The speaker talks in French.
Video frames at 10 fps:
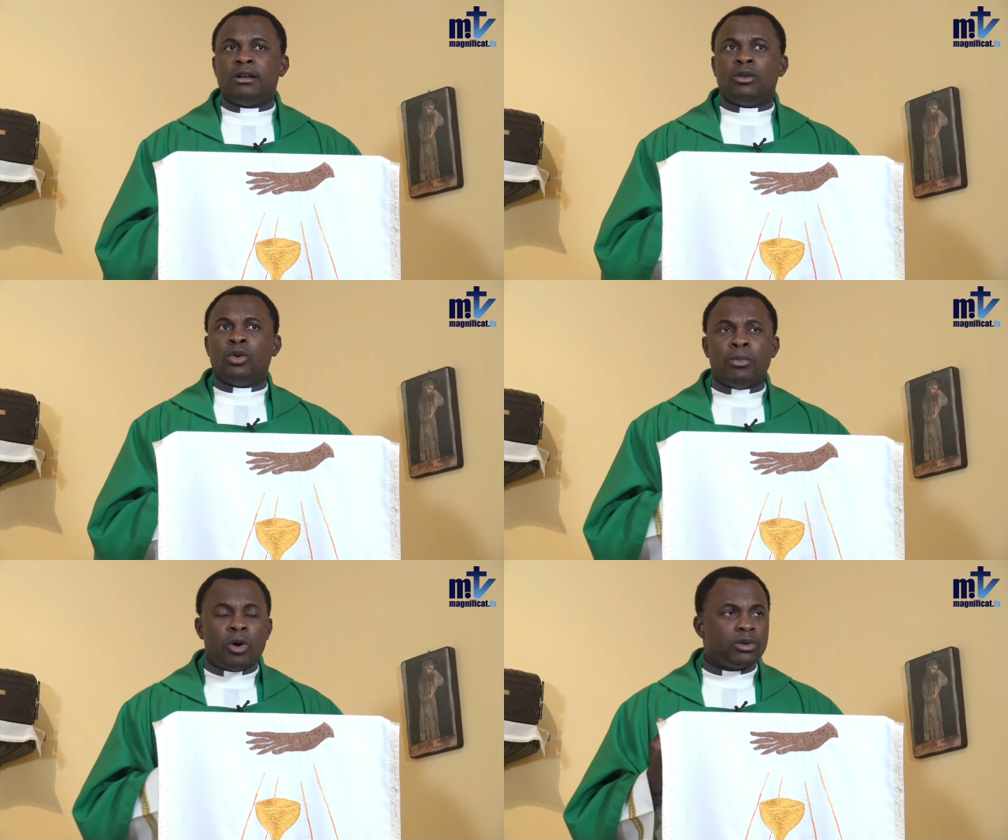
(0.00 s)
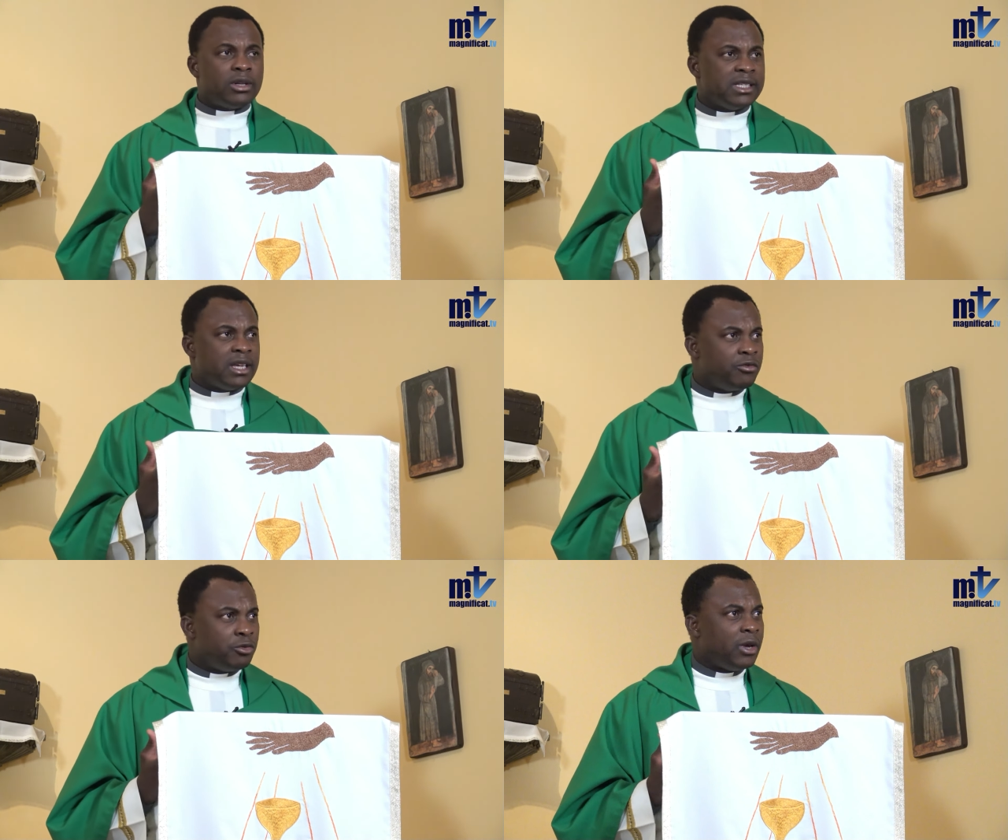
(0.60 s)
Le monde des
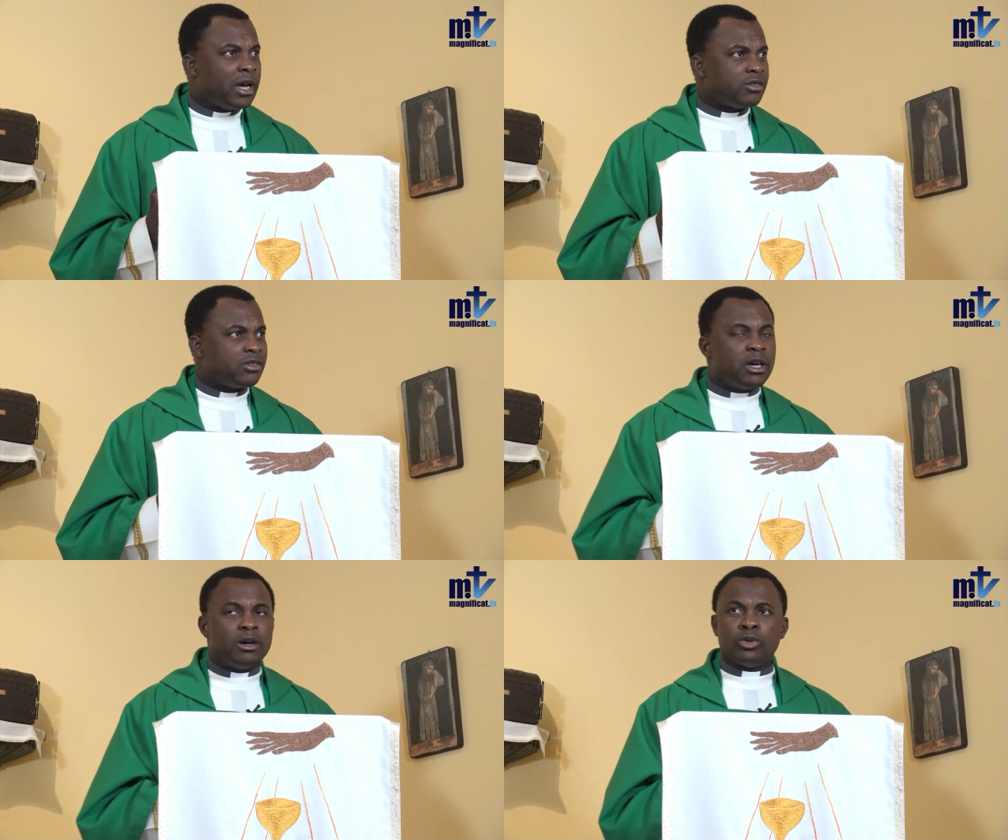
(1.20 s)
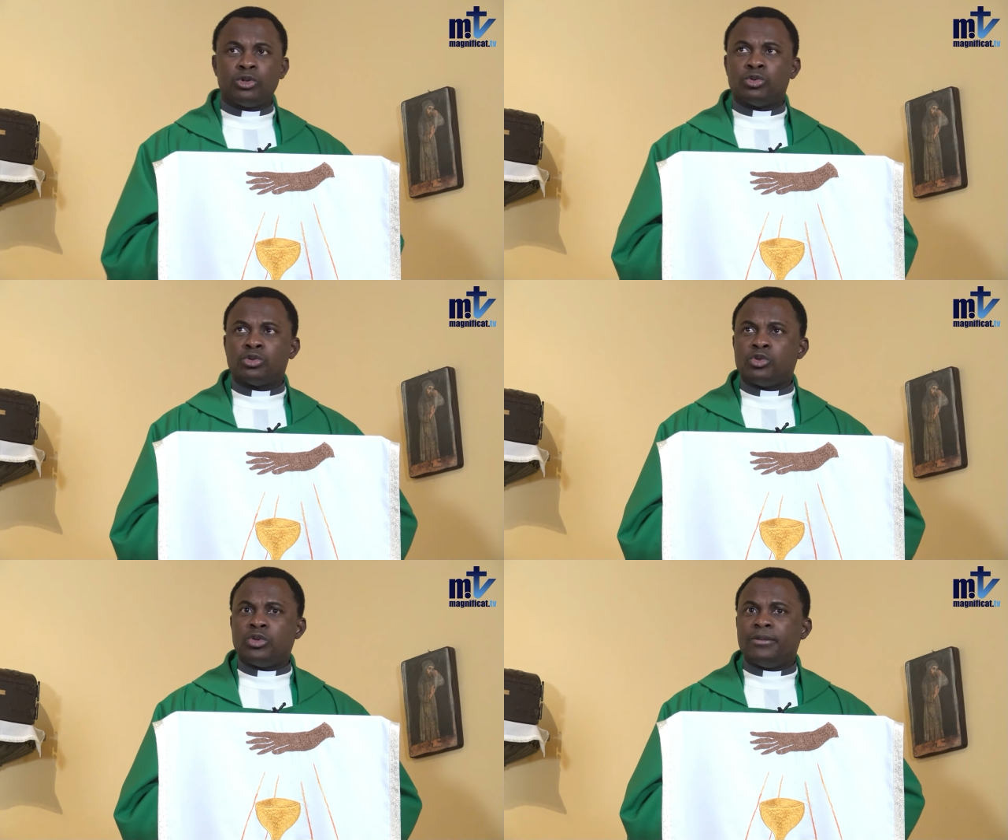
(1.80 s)
influenceurs
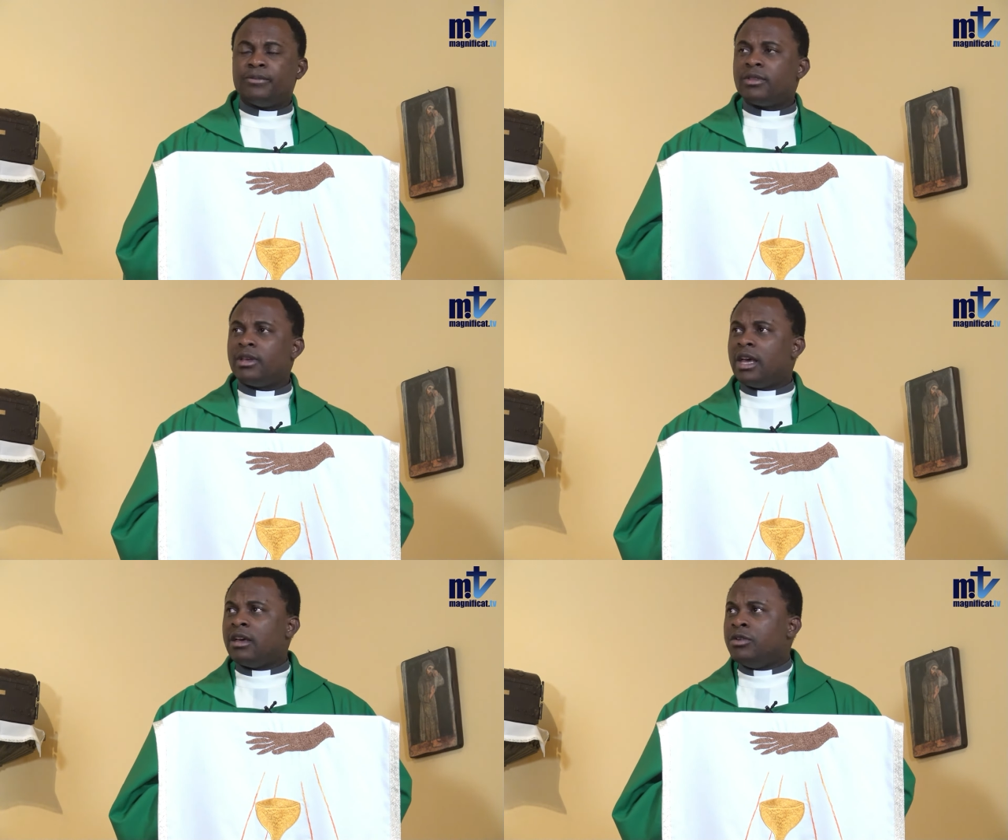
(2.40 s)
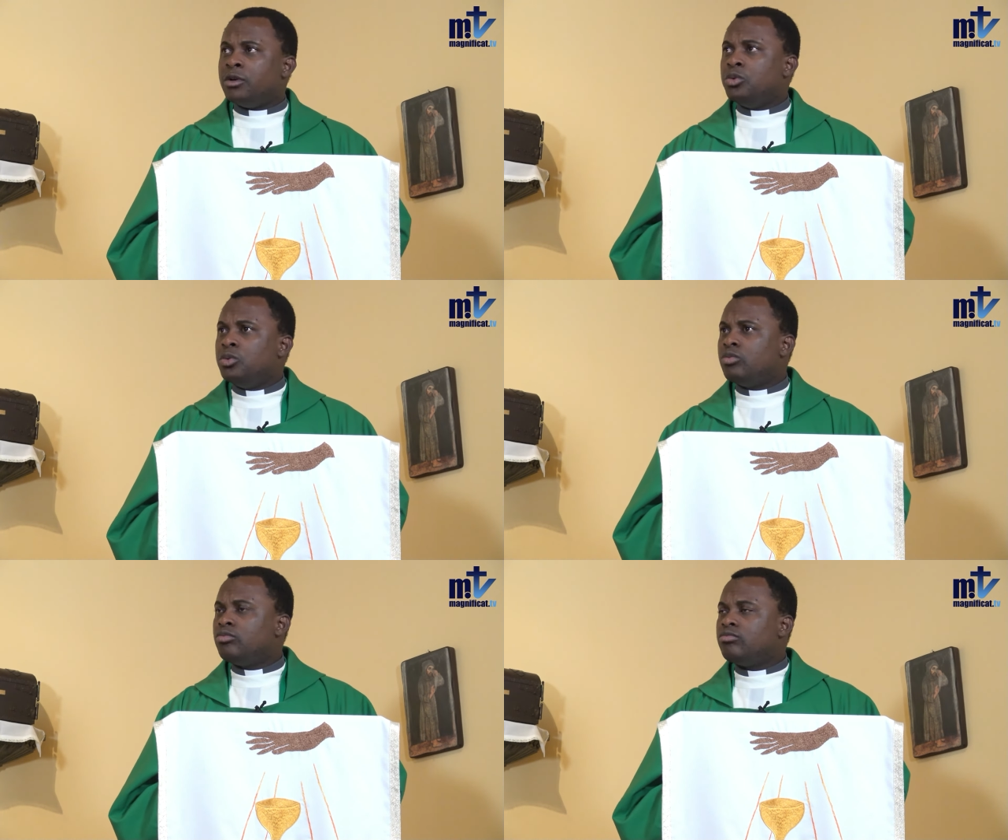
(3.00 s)
aujourd'hui est
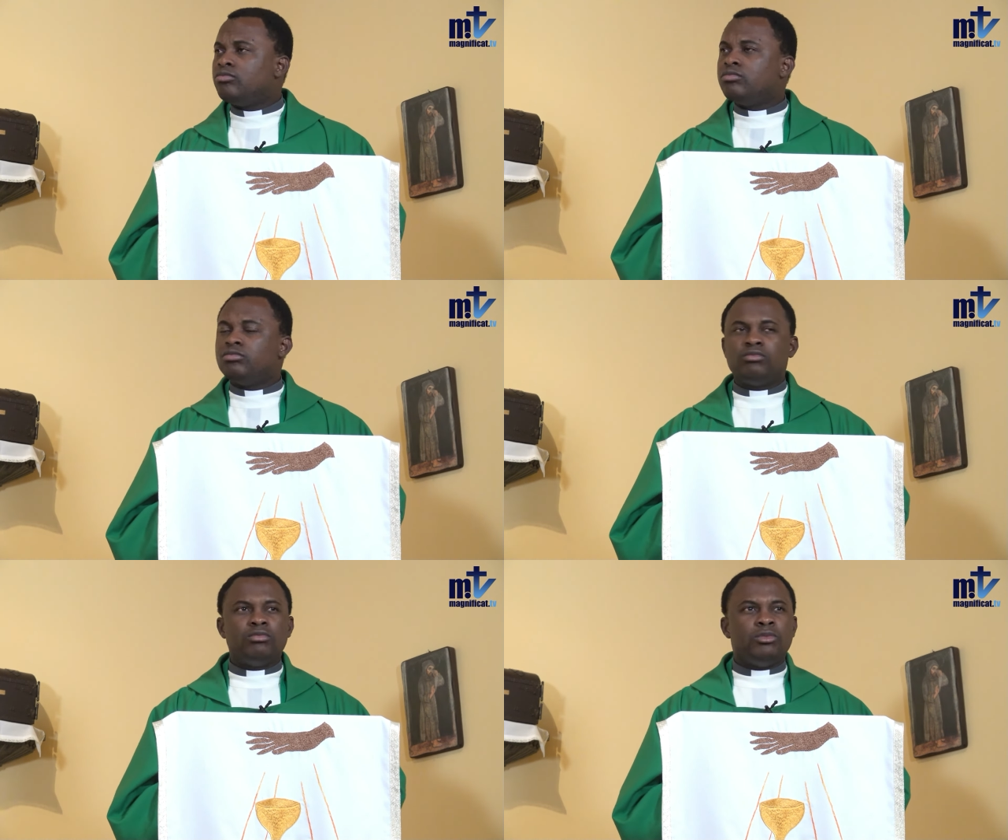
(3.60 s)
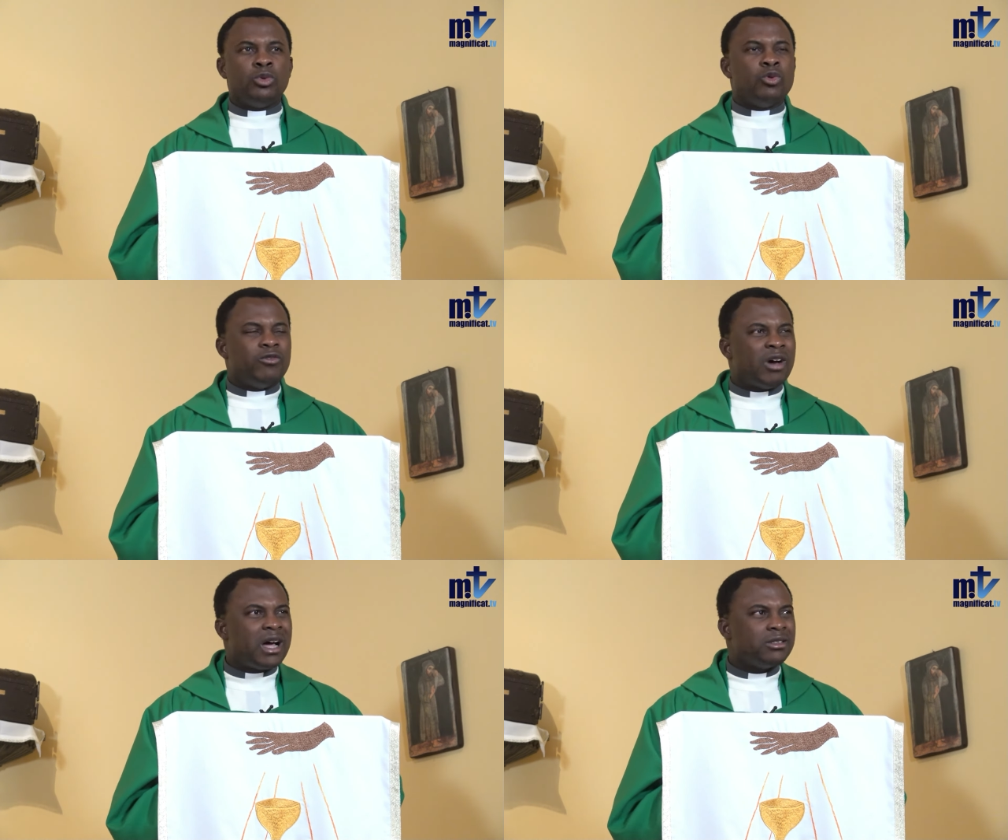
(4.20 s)
venu nous
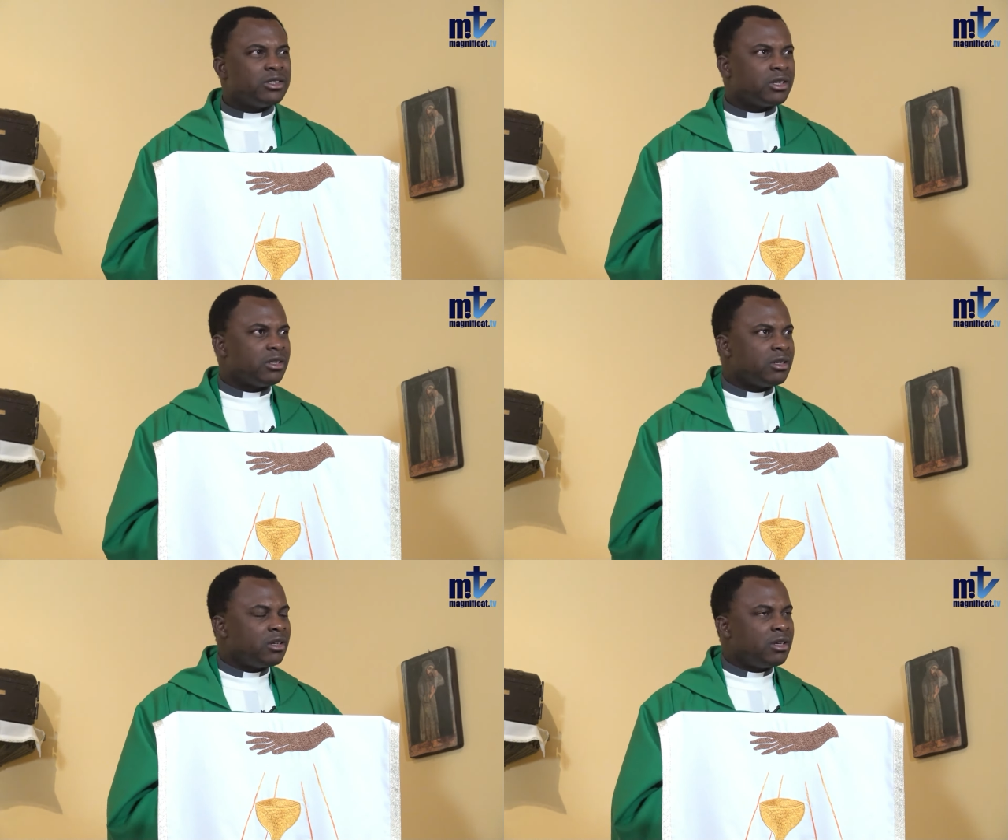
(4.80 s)
vendre